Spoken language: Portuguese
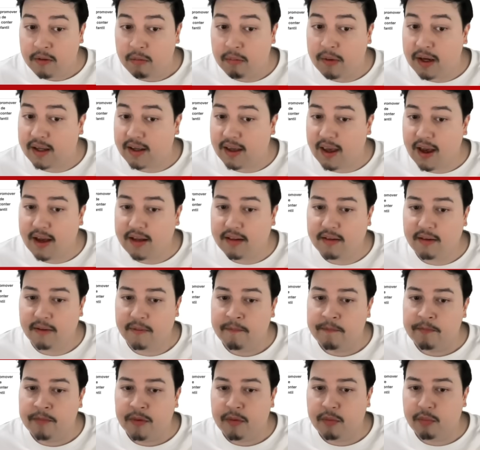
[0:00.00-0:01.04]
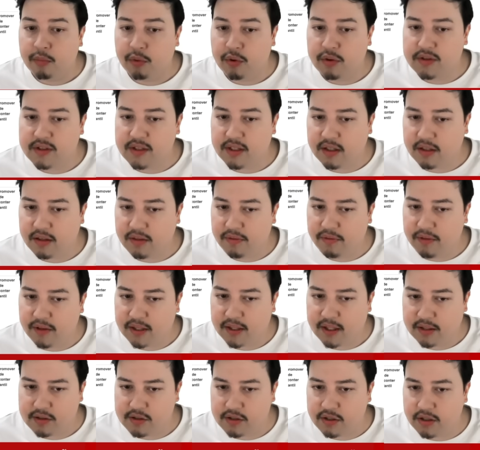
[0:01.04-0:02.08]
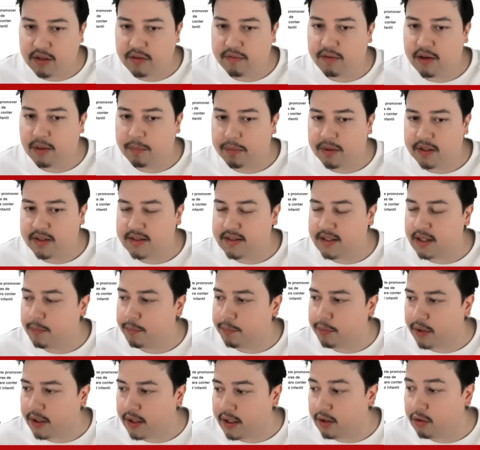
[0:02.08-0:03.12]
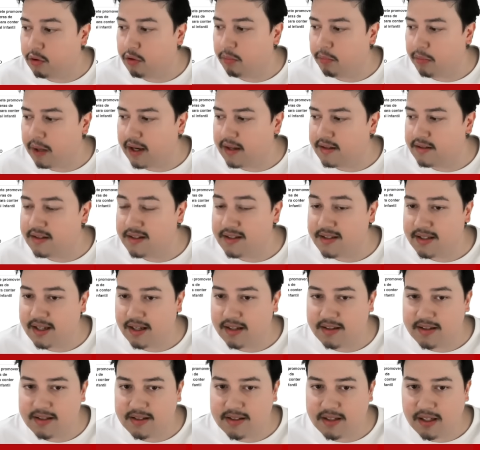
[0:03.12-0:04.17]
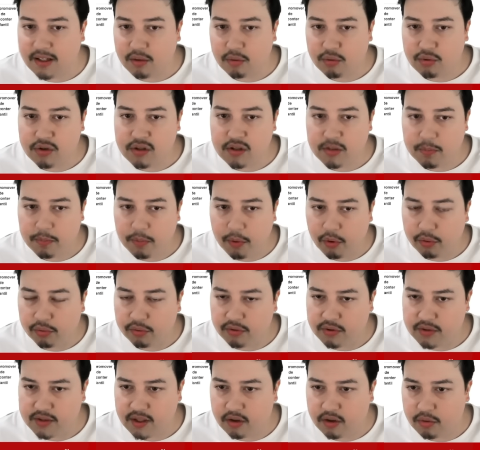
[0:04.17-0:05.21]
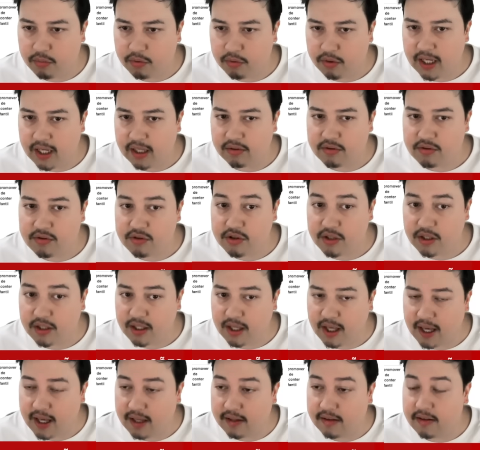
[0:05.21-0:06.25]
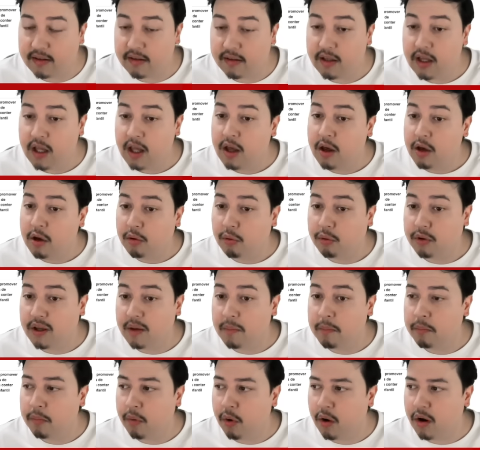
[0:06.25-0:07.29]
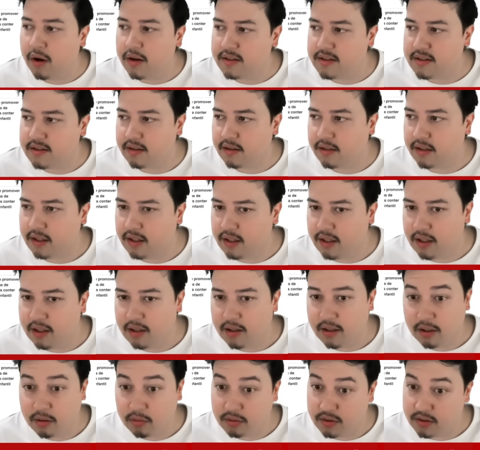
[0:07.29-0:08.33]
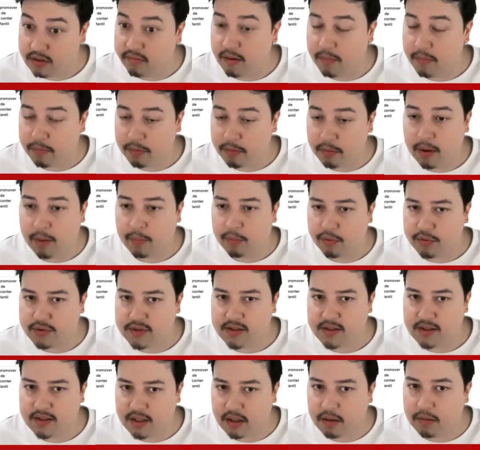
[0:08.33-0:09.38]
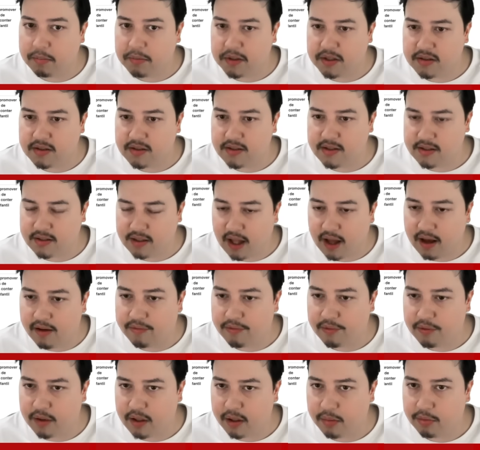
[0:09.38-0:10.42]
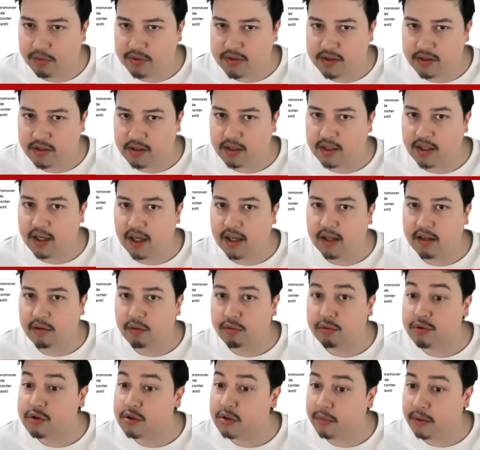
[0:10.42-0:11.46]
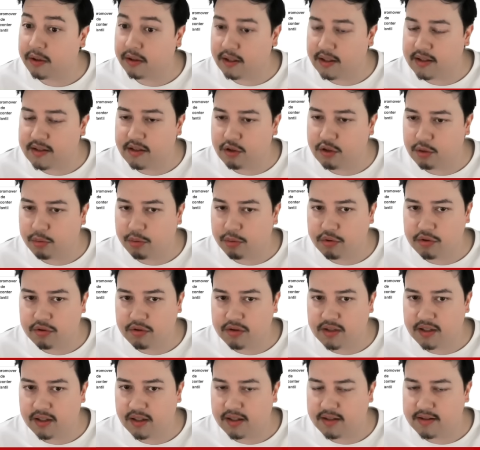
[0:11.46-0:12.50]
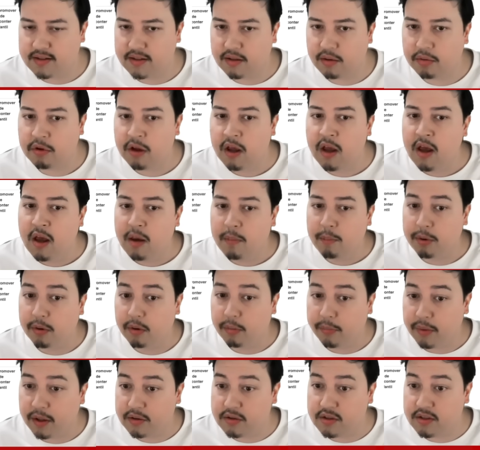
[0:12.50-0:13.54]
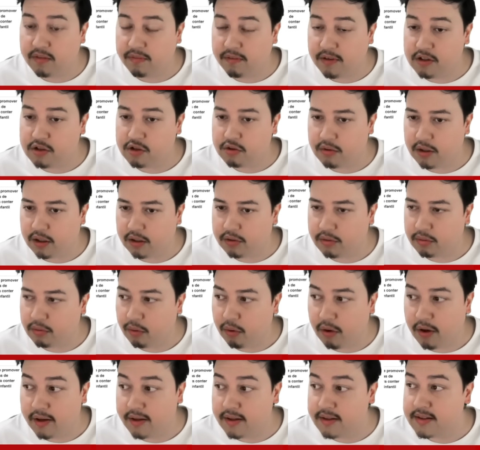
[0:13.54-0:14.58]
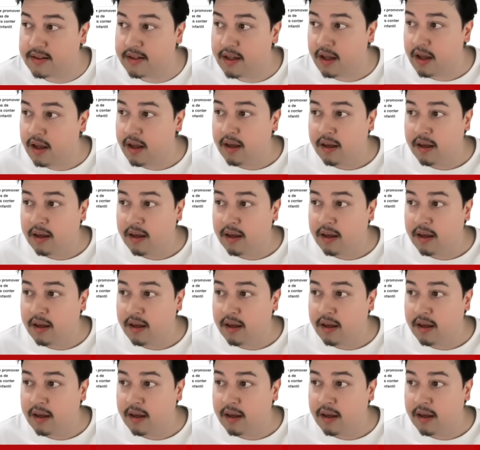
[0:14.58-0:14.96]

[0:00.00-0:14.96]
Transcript: Uma queda muito significativa, a princípio aí com mais de 700 pontos acumulados de queda, o que mostra que, inclusive para uma bolsa extremamente estável, que é a bolsa Nikkei, não costuma ter esse tipo de oscilação, pelo menos em 24 horas.